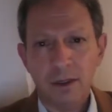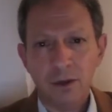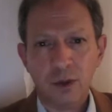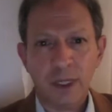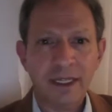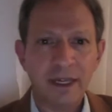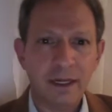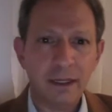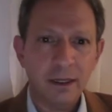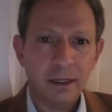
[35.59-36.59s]
sur
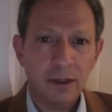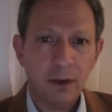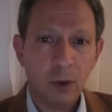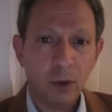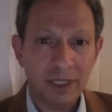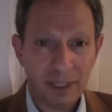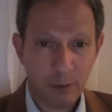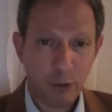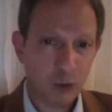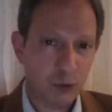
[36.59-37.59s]
laquelle on
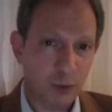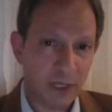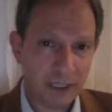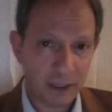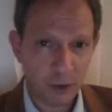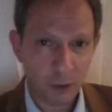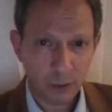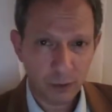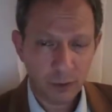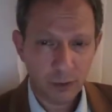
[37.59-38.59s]
dépose du
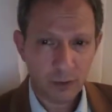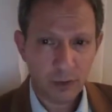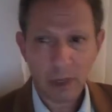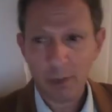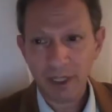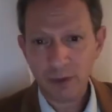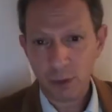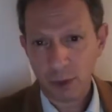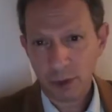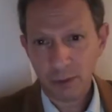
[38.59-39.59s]
matériau, la
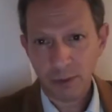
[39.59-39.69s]
peinture.